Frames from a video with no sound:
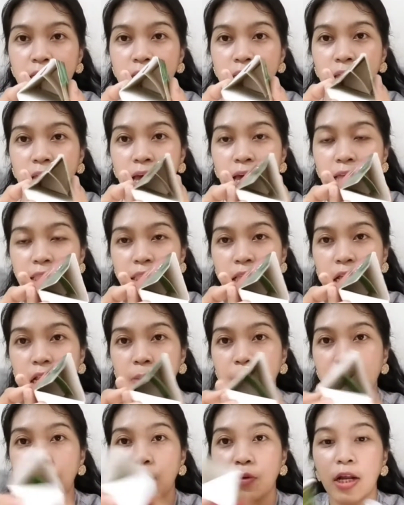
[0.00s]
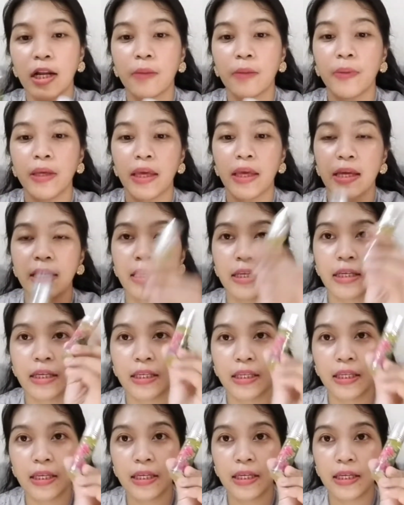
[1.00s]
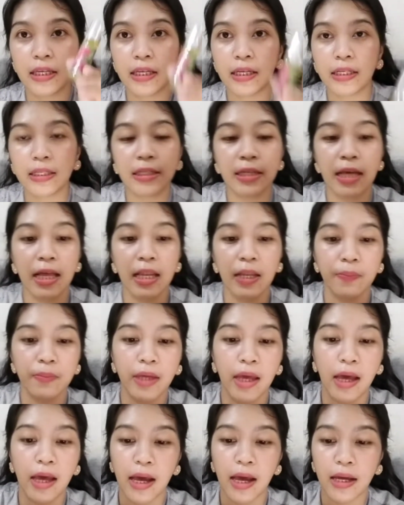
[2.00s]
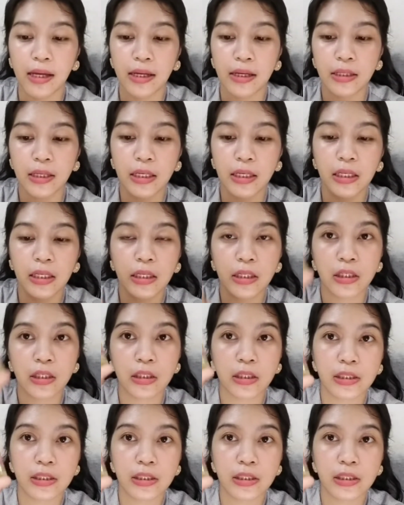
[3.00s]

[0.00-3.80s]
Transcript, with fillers: nah dalamnya kurang lebih kayak gini ini di dalamnya jadi